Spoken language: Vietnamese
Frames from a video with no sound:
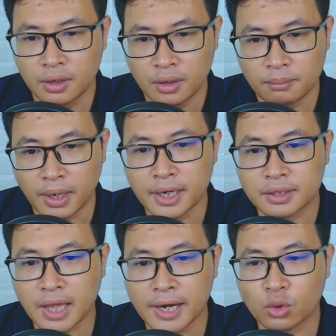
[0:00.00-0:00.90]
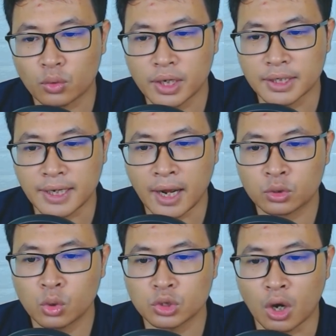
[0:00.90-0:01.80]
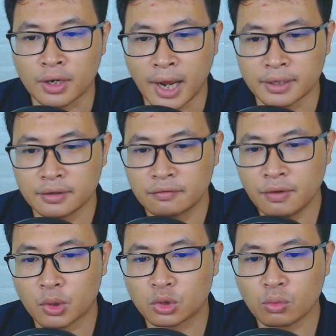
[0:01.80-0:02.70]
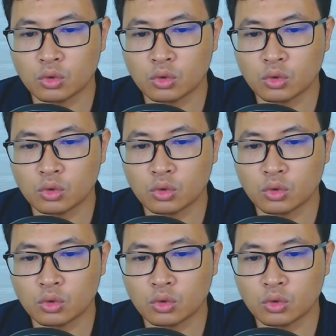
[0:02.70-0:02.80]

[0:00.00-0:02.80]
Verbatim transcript: Mà hiện tại tổ đình lại đang thu nhỏ lại Với một tốc độ